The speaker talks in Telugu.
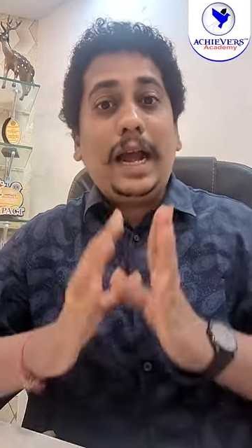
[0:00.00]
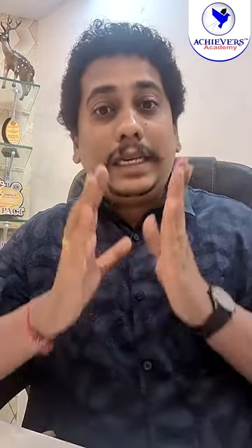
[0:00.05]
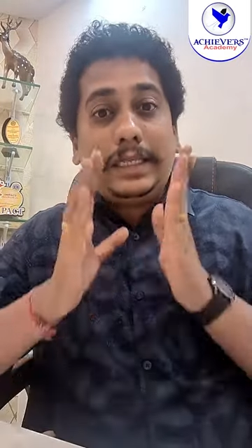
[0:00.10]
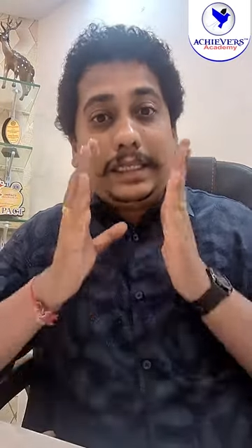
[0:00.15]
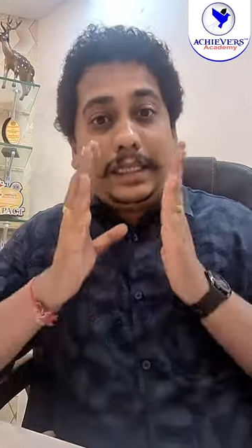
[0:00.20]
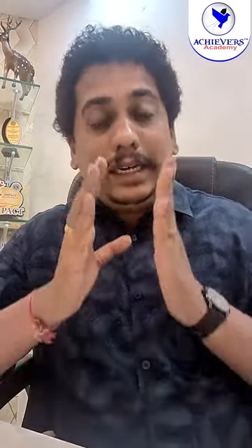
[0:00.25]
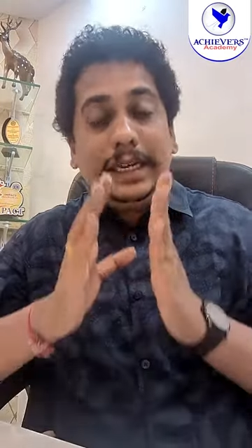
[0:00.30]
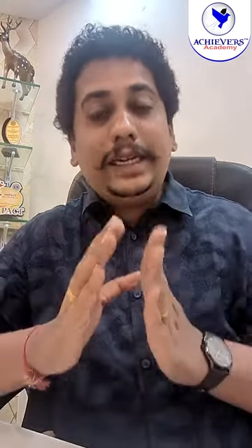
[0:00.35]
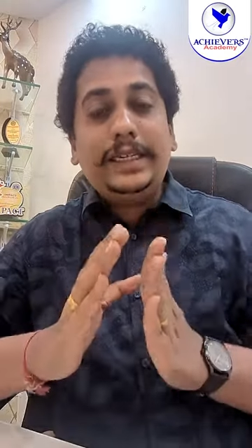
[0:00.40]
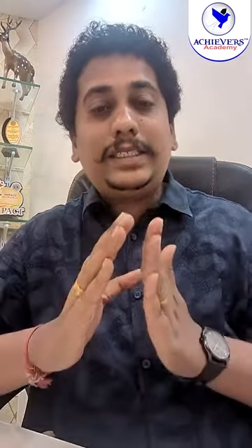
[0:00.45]

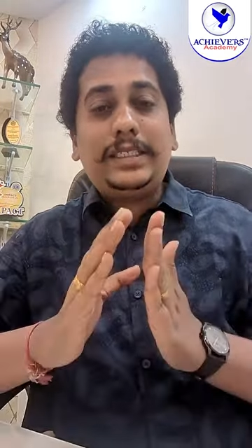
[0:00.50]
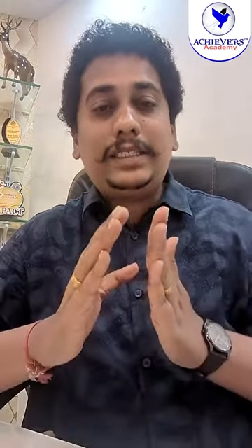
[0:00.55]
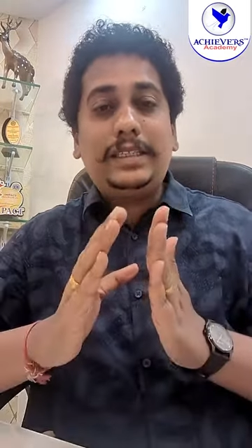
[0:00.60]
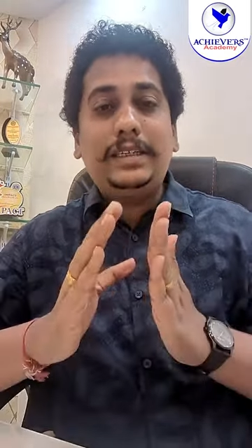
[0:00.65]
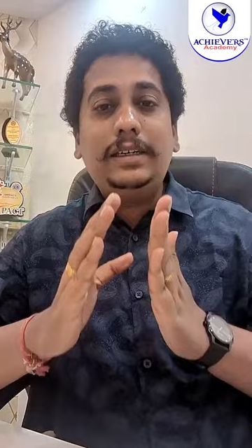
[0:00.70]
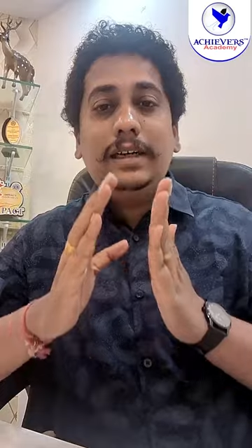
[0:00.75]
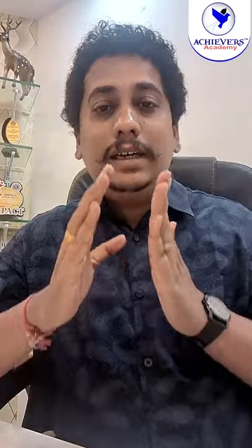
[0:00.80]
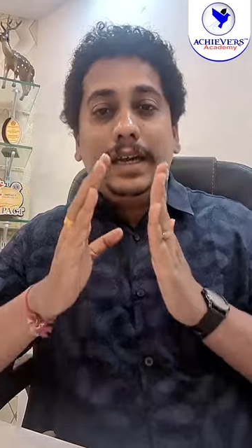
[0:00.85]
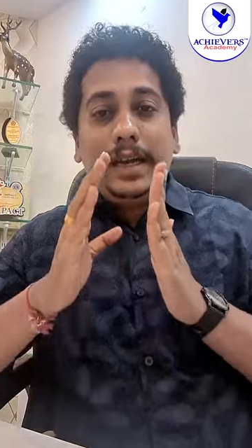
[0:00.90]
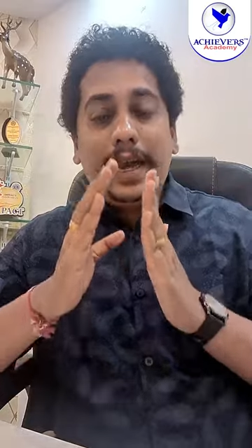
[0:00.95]

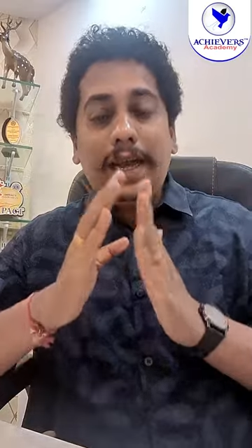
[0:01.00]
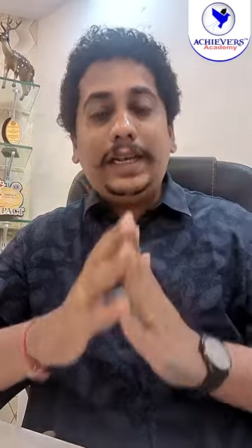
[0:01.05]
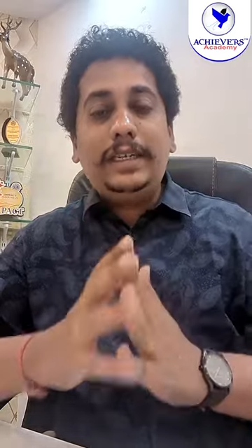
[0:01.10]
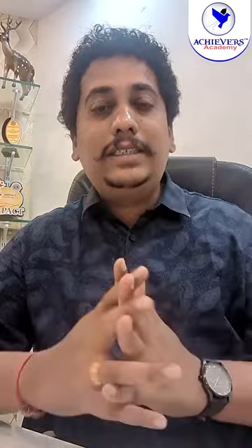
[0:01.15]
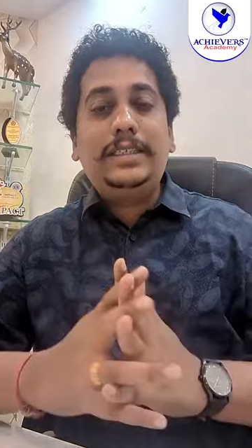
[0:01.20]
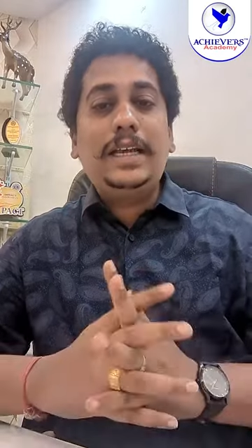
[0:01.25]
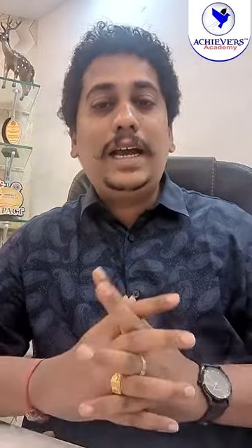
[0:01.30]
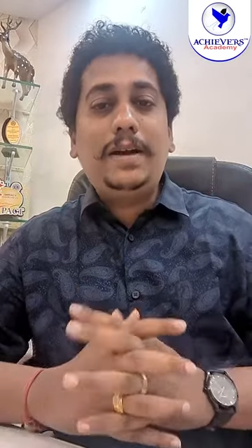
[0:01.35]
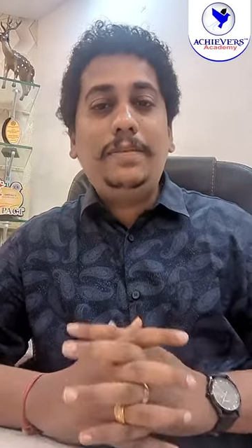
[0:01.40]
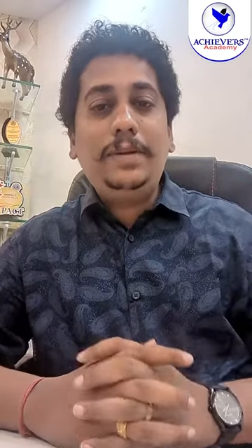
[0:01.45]
అట్లీస్ట్
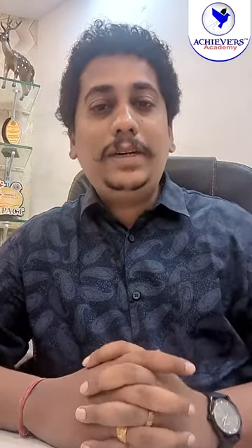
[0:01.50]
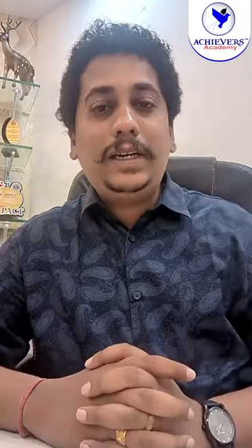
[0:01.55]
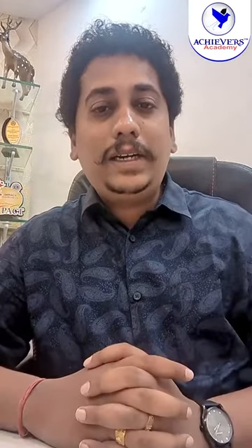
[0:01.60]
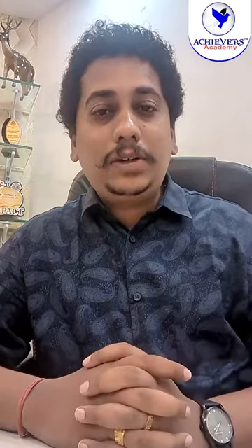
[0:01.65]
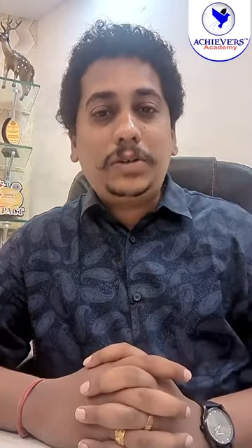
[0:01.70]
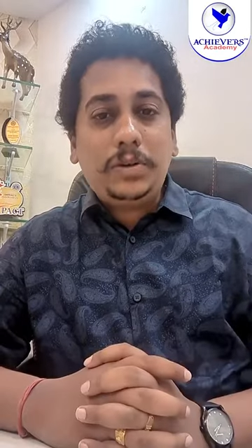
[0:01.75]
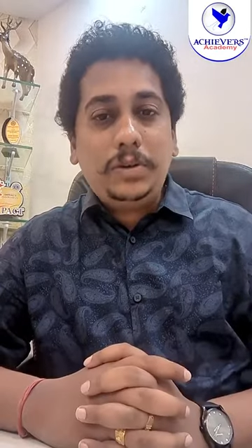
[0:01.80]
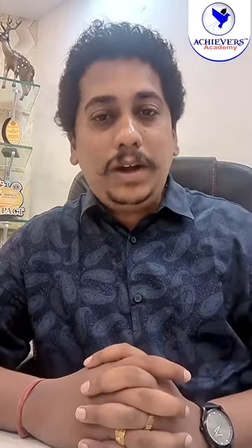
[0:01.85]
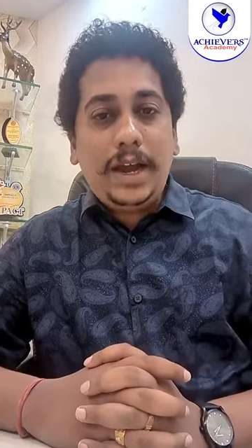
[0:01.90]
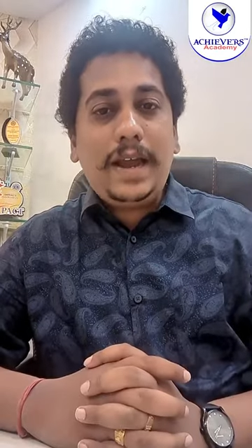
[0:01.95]

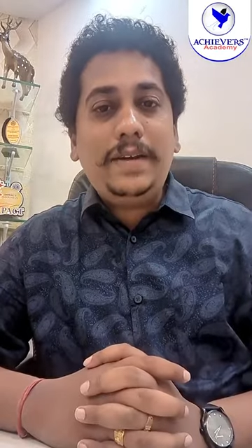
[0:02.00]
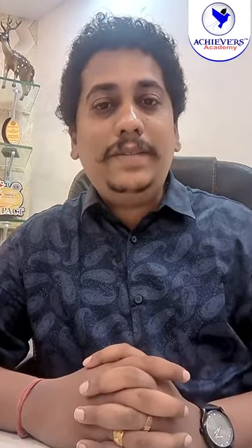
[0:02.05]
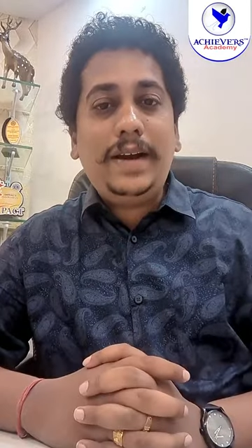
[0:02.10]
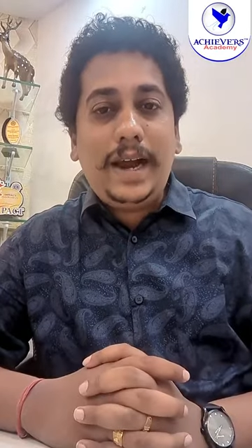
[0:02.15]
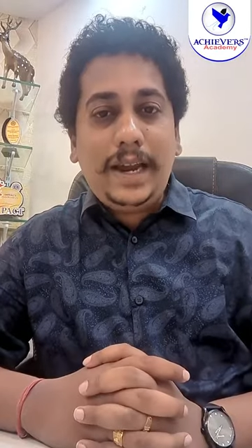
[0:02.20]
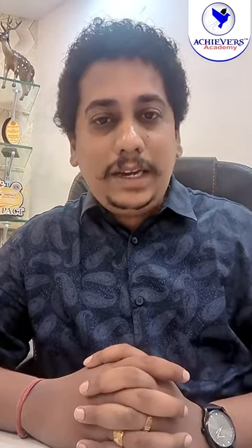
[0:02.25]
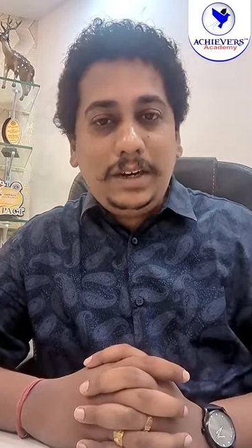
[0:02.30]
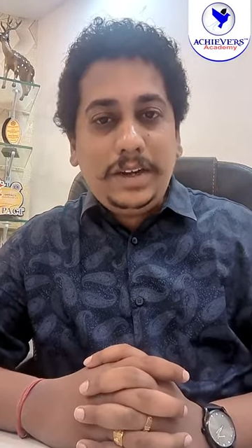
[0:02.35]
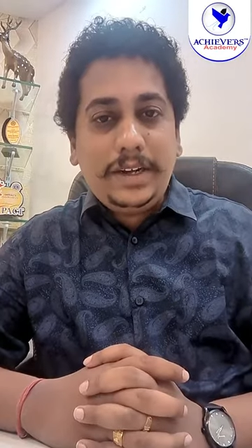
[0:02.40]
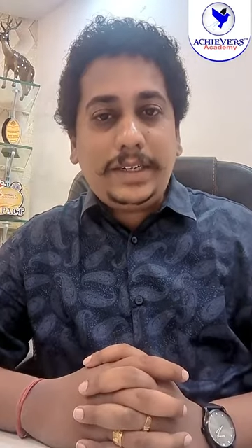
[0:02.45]
ఎగ్జామినర్కు
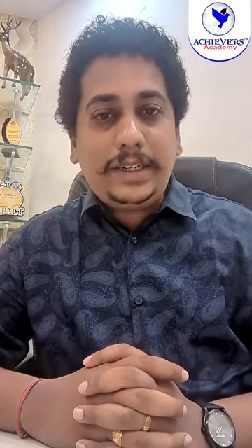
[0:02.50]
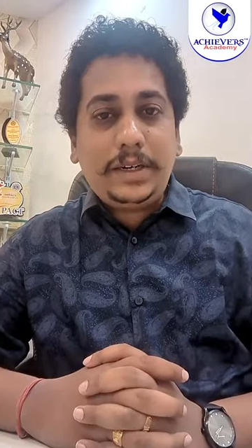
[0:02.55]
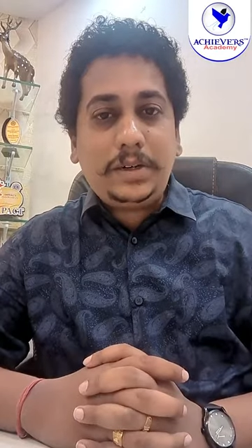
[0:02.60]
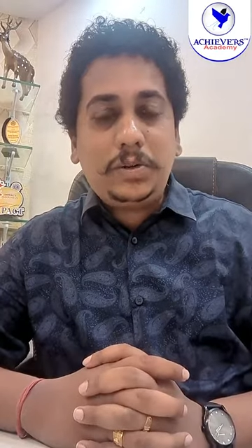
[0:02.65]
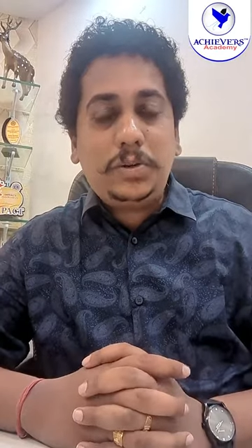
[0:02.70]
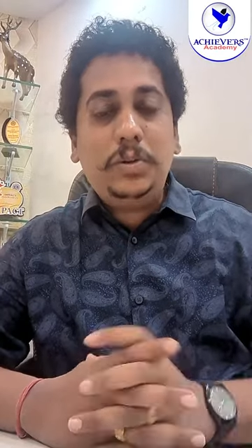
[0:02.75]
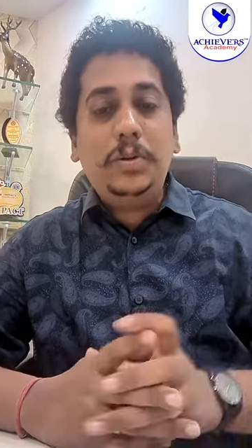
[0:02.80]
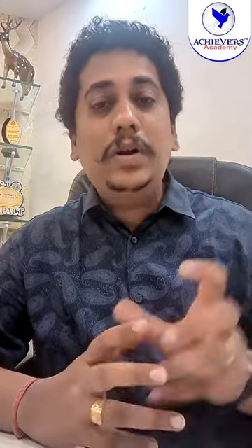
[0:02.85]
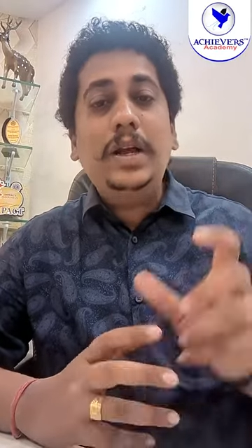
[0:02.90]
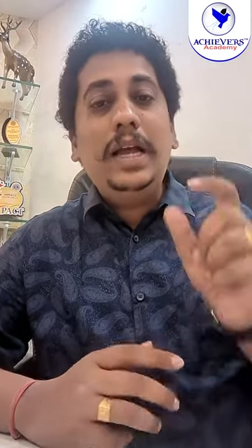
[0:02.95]

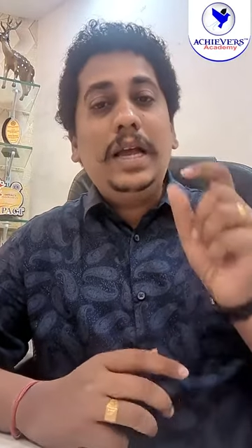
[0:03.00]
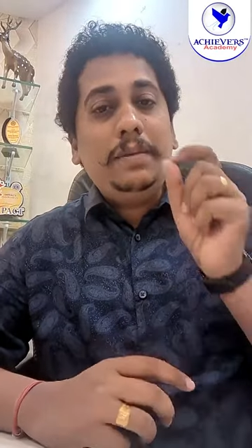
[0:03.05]
ఎవాల్యుయేటర్కు